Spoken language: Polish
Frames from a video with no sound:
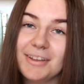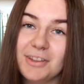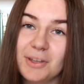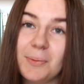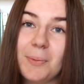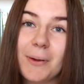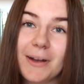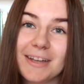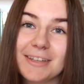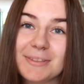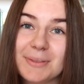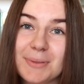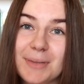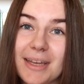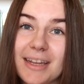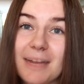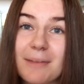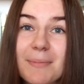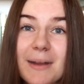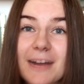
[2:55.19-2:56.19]
to
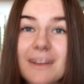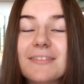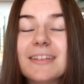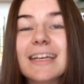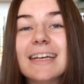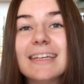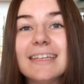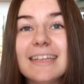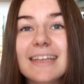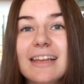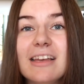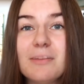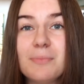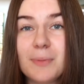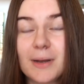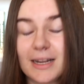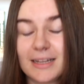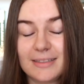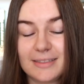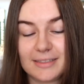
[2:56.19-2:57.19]
pokazuje naprawdę ile
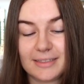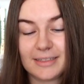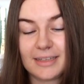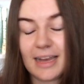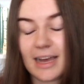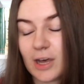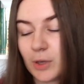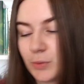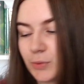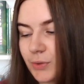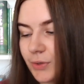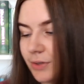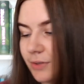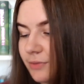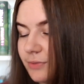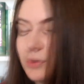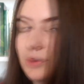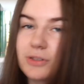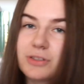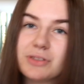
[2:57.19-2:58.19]
pracy
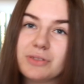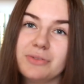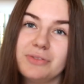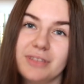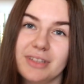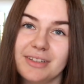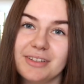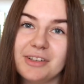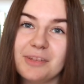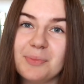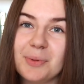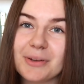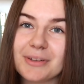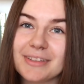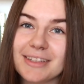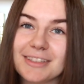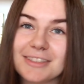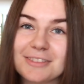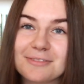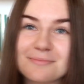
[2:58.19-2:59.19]
autor włożył w ten
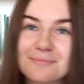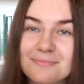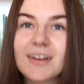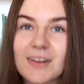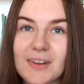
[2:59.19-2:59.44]
reportaż.